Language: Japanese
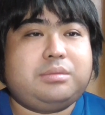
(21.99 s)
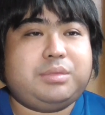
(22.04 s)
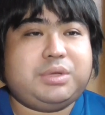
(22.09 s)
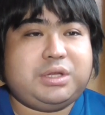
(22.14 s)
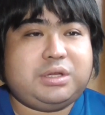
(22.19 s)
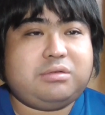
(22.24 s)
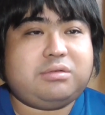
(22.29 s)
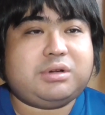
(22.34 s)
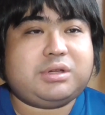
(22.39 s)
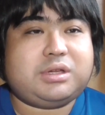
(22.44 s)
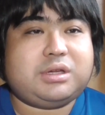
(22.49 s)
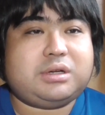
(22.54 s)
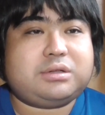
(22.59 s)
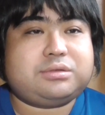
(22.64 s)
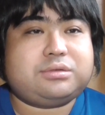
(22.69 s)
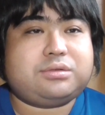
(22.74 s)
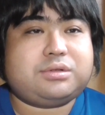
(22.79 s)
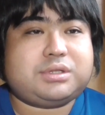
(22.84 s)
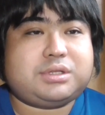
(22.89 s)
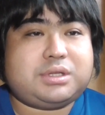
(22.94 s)
名脇
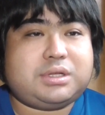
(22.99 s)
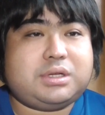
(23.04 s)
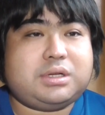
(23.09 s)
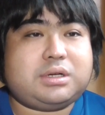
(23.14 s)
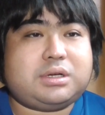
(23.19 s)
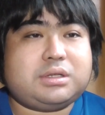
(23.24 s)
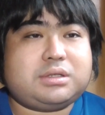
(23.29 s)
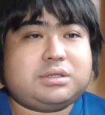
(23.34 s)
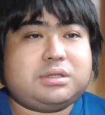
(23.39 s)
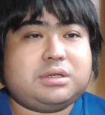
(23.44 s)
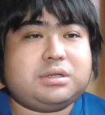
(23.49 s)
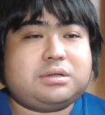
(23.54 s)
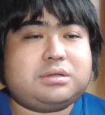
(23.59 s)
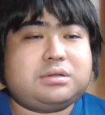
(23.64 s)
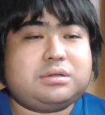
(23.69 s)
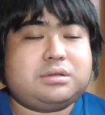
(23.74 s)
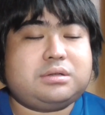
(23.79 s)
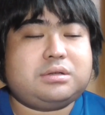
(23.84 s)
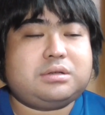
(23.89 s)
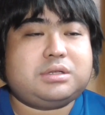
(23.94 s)
役として活
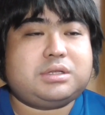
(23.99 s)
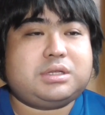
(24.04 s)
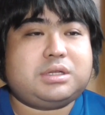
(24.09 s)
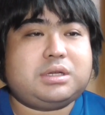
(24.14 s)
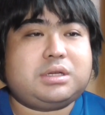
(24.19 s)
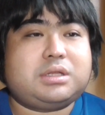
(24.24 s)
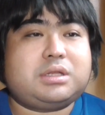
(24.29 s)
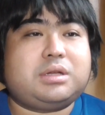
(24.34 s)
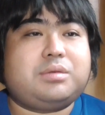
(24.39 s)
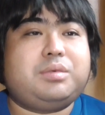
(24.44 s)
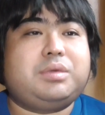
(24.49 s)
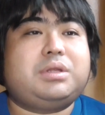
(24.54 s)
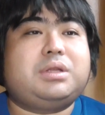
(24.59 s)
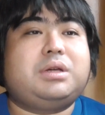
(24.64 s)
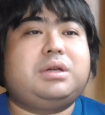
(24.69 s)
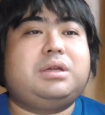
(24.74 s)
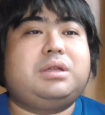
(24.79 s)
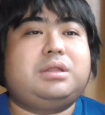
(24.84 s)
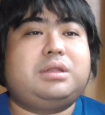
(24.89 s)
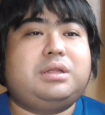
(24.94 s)
躍してきたみ
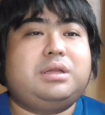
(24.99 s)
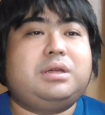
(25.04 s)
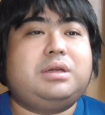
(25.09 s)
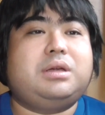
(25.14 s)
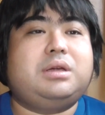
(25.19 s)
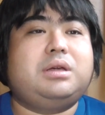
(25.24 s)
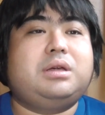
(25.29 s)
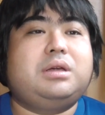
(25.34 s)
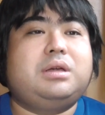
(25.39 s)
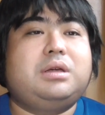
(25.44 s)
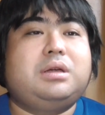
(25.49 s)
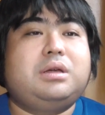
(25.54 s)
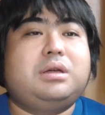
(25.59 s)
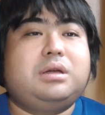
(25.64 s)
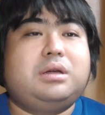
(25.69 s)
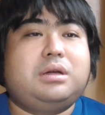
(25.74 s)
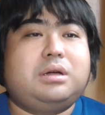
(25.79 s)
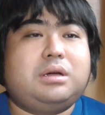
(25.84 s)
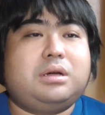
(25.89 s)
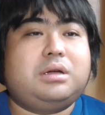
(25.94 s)
たいで、
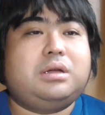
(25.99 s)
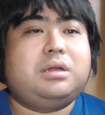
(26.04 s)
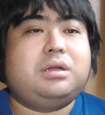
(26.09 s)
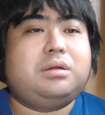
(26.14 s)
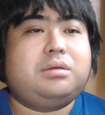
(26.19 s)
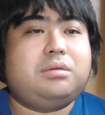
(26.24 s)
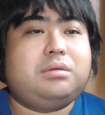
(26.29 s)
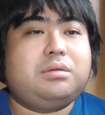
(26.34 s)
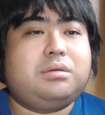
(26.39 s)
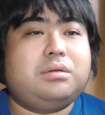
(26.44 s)
はい。